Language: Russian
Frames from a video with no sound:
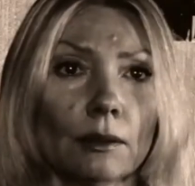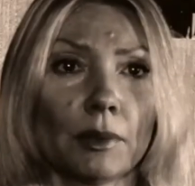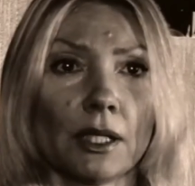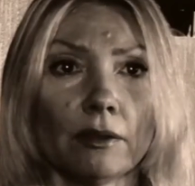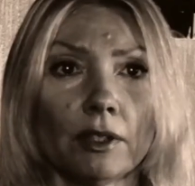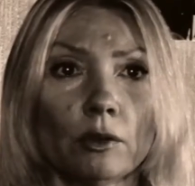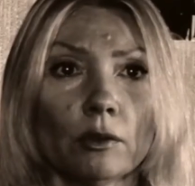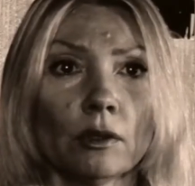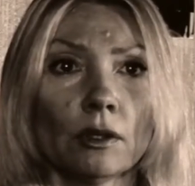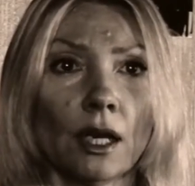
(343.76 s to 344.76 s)
По
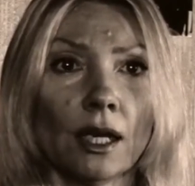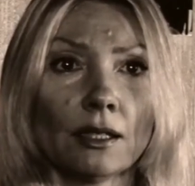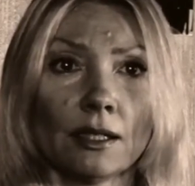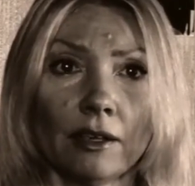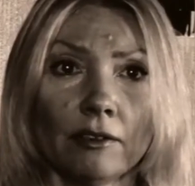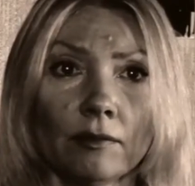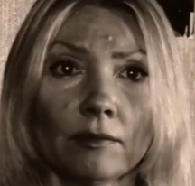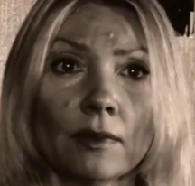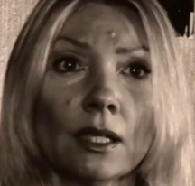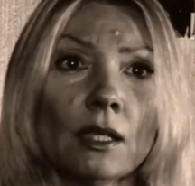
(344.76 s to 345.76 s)
совету отца
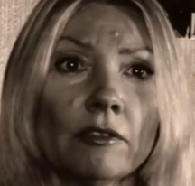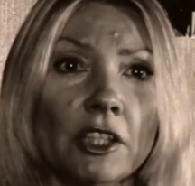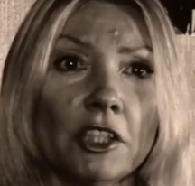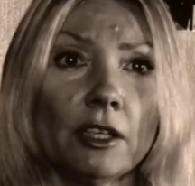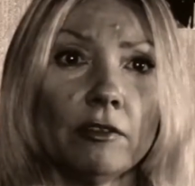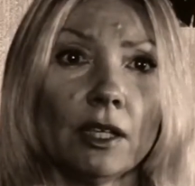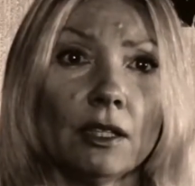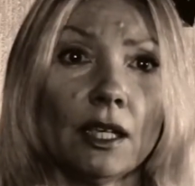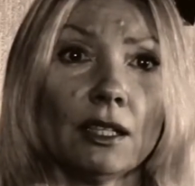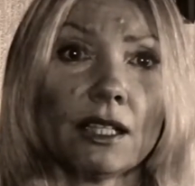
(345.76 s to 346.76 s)
в начале
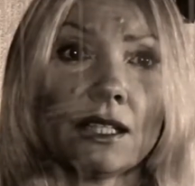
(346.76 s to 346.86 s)
войны она